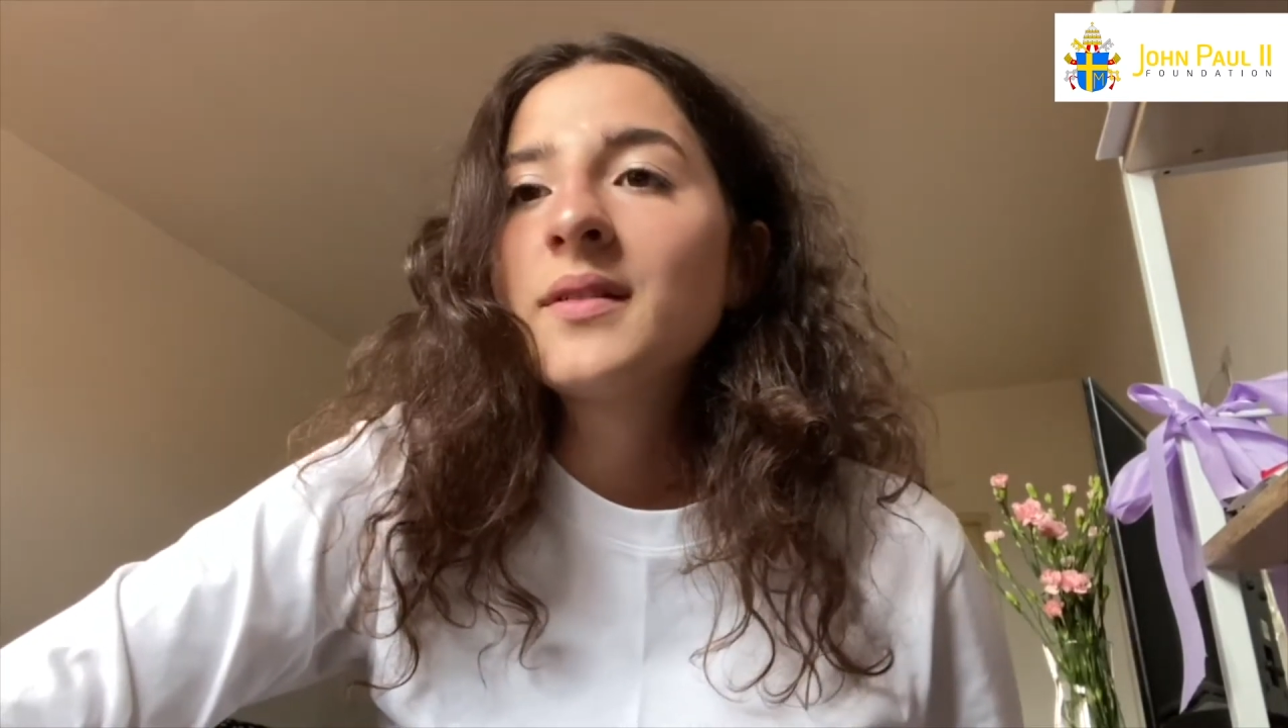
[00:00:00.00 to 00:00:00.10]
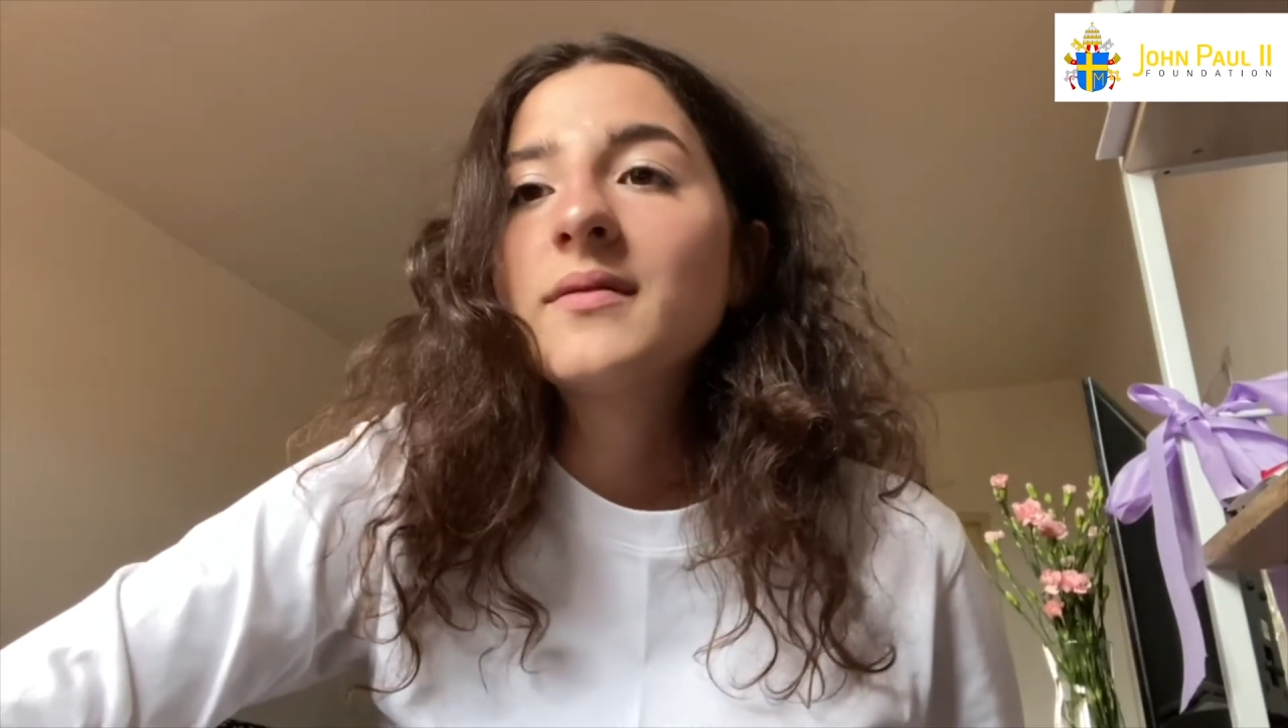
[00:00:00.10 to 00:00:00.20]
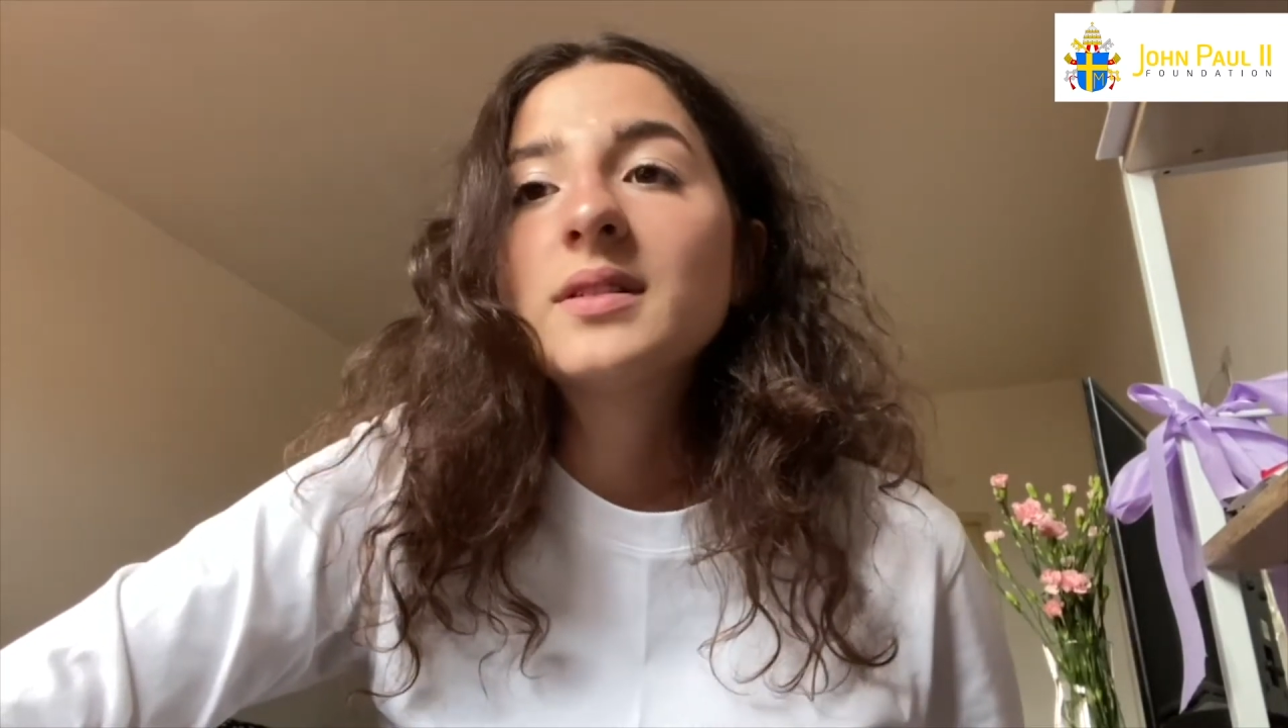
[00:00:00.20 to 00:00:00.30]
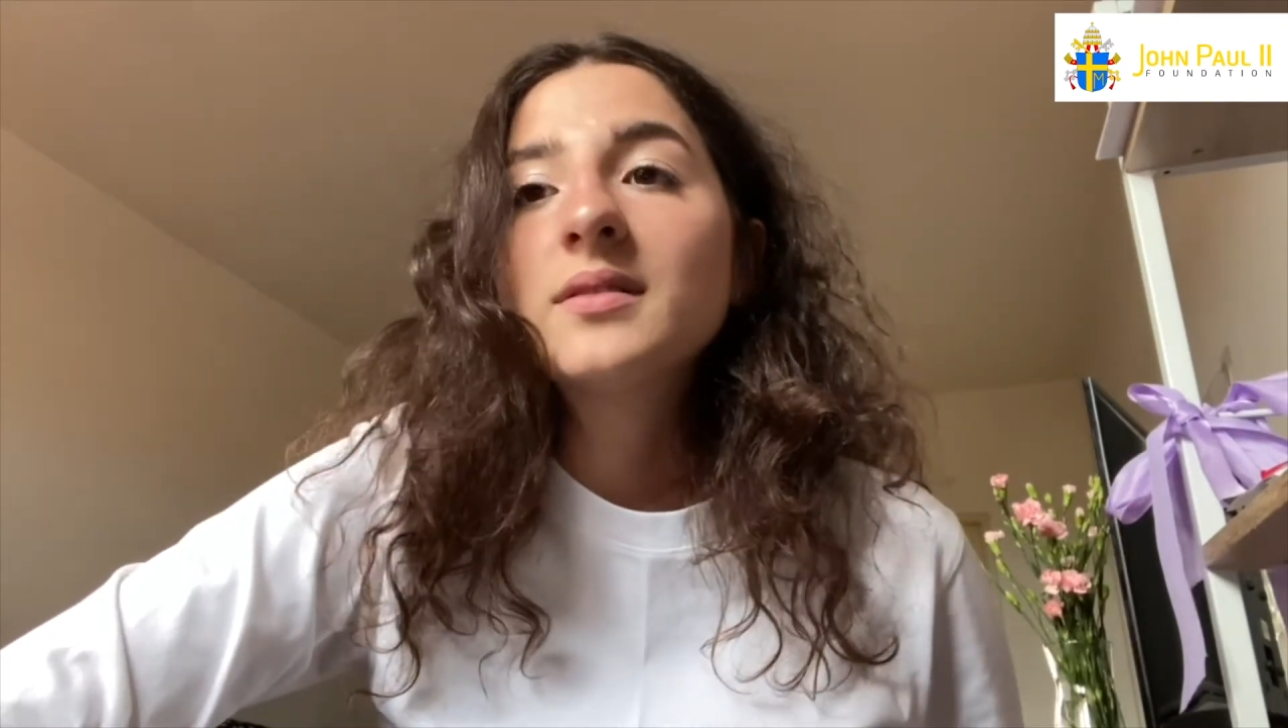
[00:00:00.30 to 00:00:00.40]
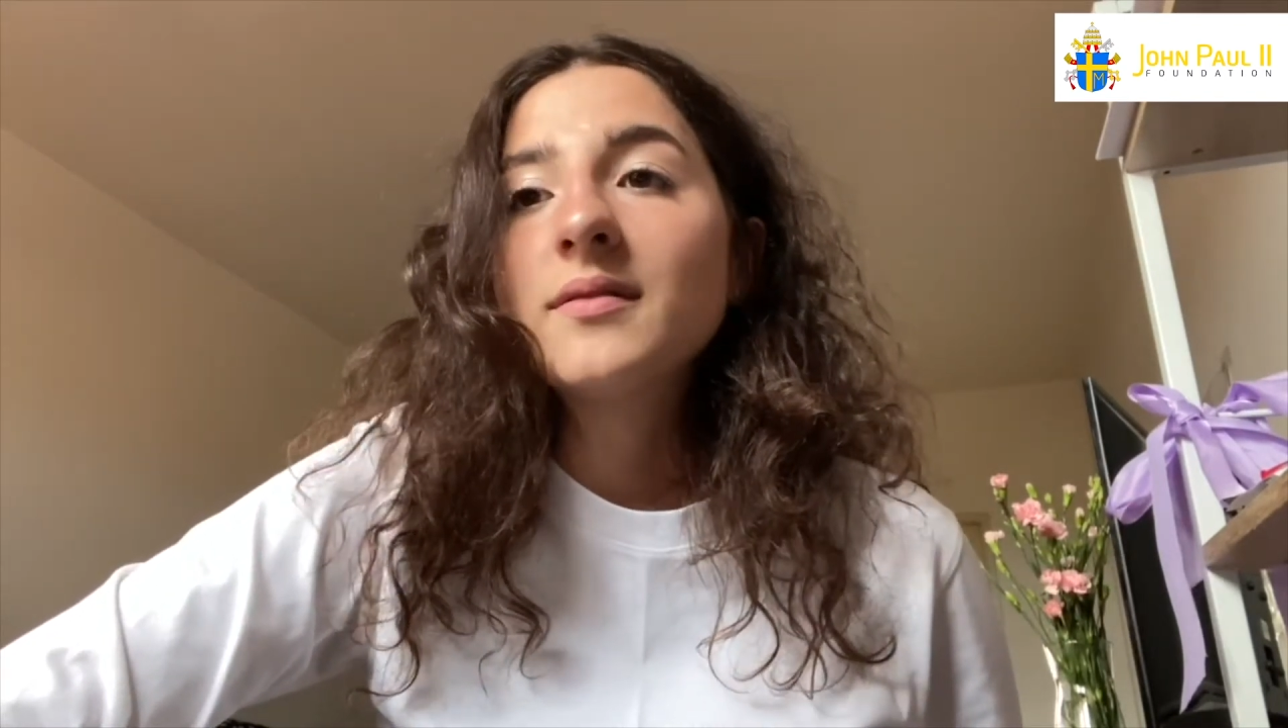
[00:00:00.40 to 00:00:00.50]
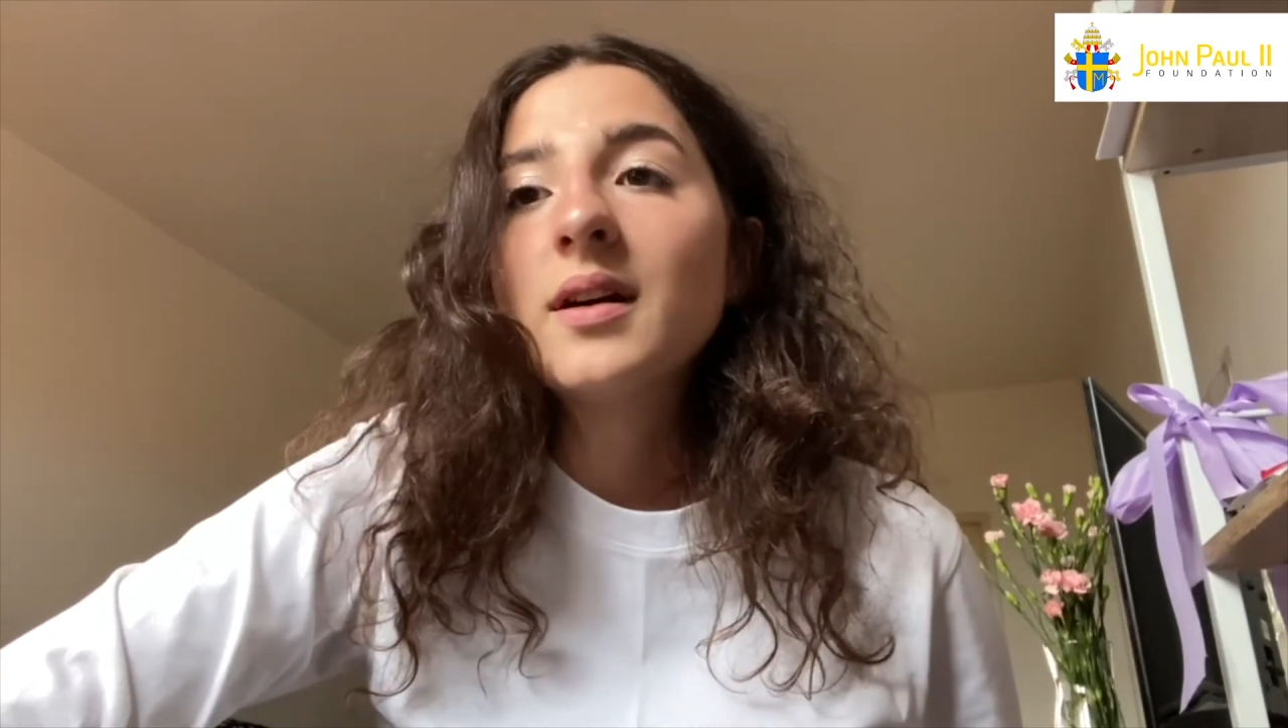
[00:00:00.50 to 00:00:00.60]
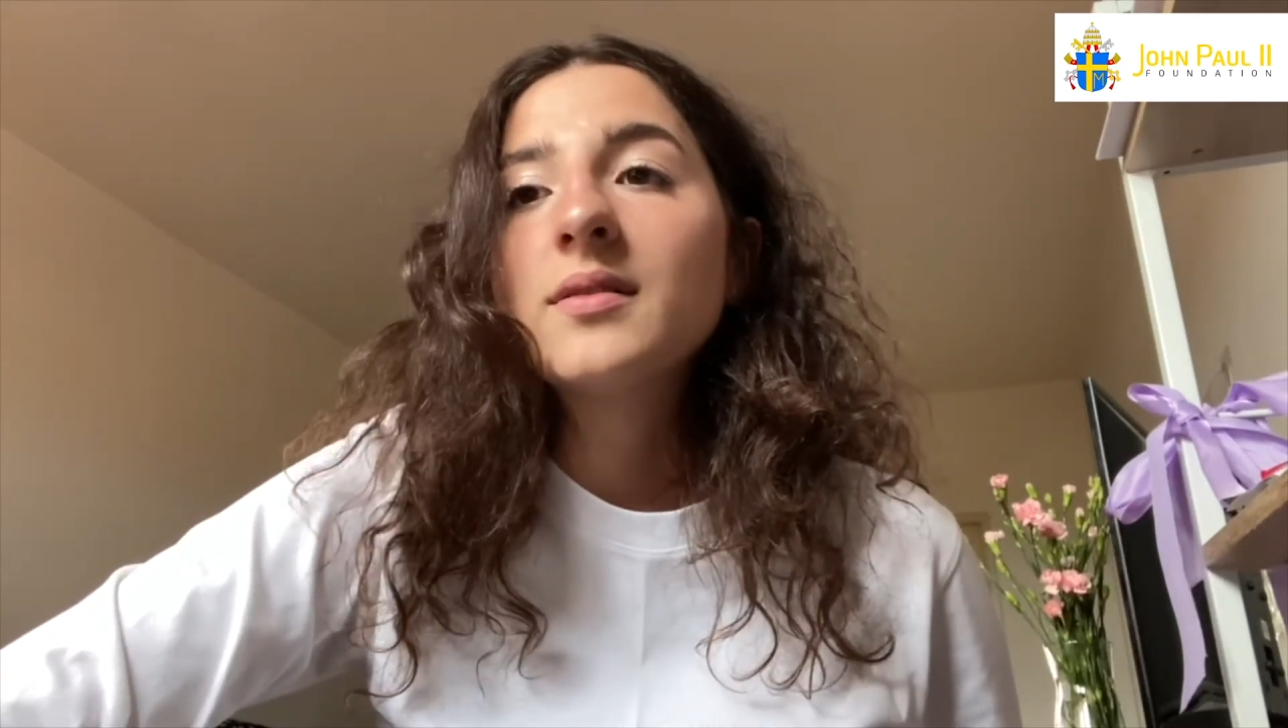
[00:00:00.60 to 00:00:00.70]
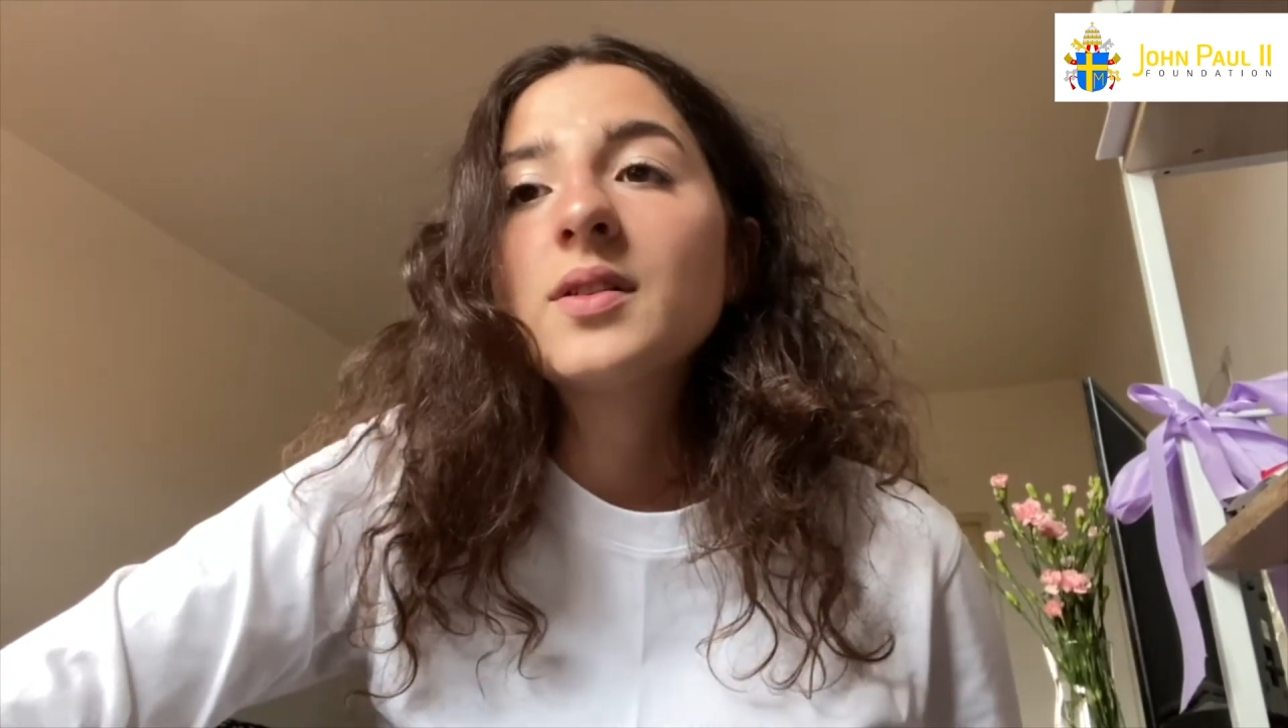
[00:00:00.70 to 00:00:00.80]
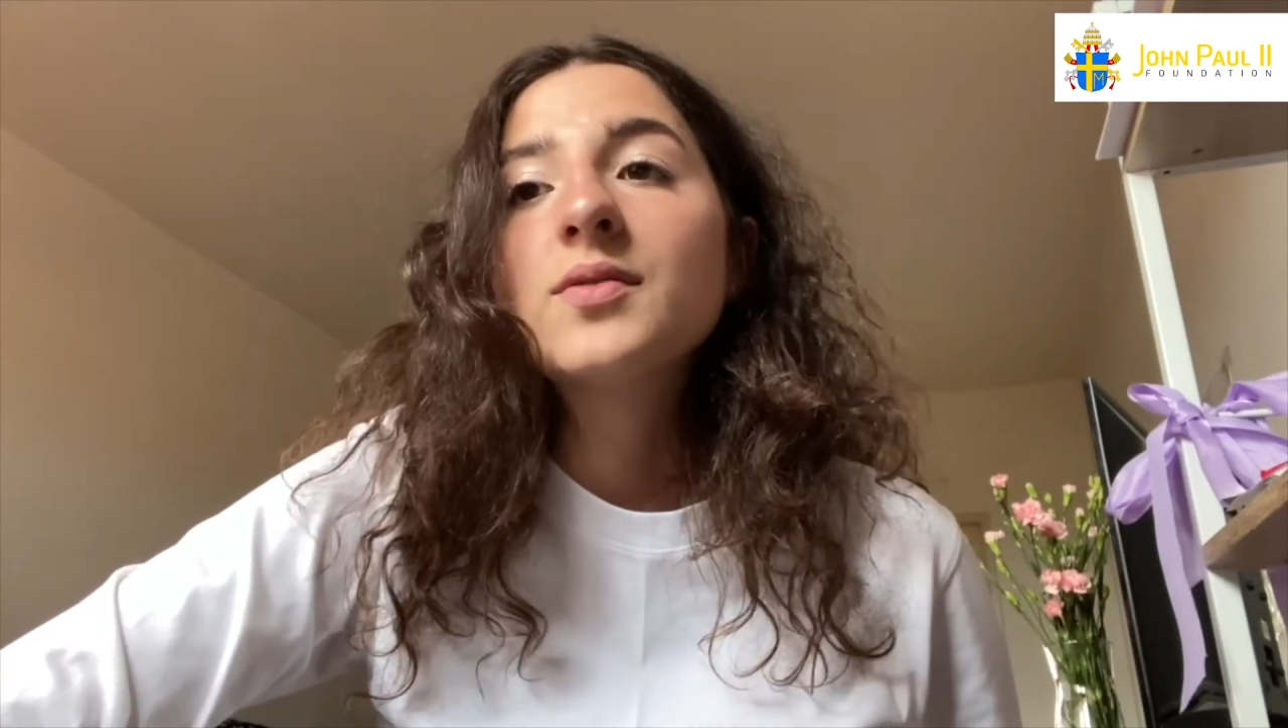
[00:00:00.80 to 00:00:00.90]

wertowały